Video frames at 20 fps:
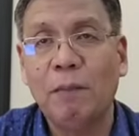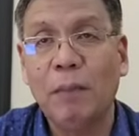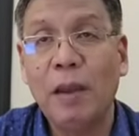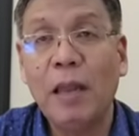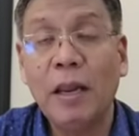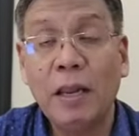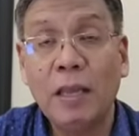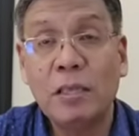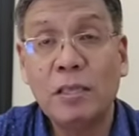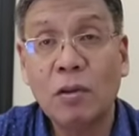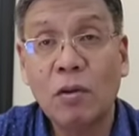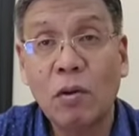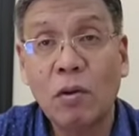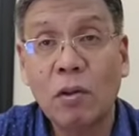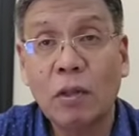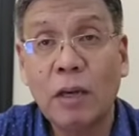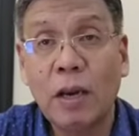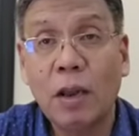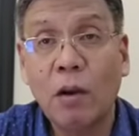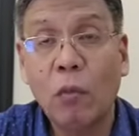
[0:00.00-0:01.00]
marriage
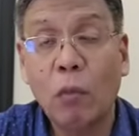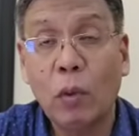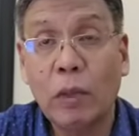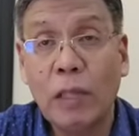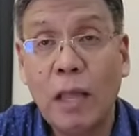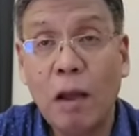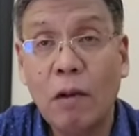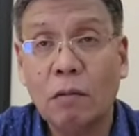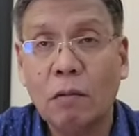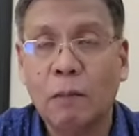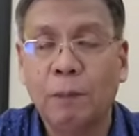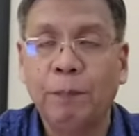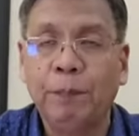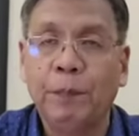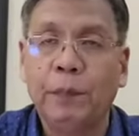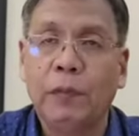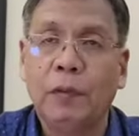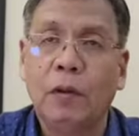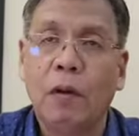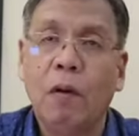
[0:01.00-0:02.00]
contract without
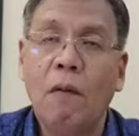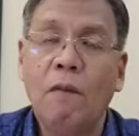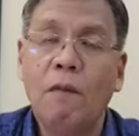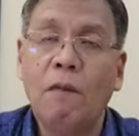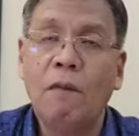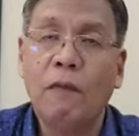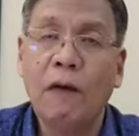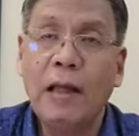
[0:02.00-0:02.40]
no?